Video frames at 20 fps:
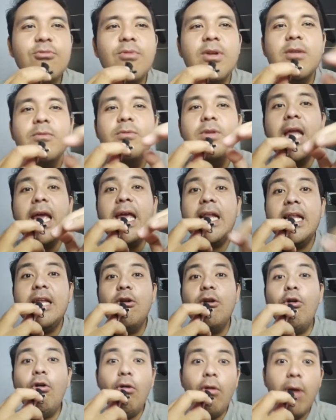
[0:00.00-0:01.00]
cuman daily
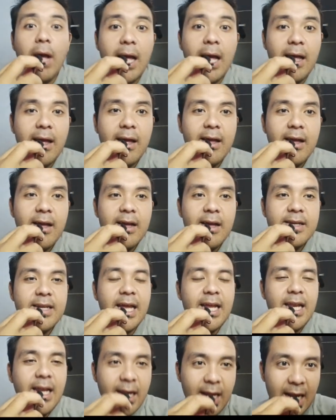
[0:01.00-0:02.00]
doang.
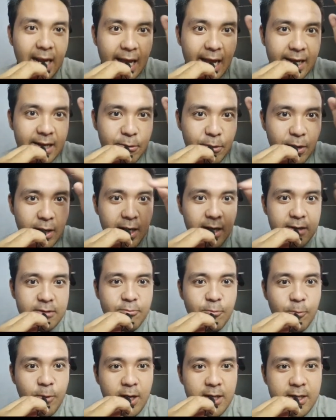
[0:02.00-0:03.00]
Daily kelar nih, udah kelar
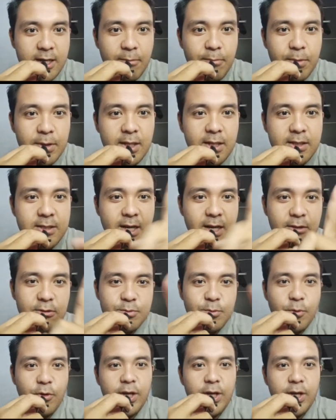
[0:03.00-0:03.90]
semua, dapetin 100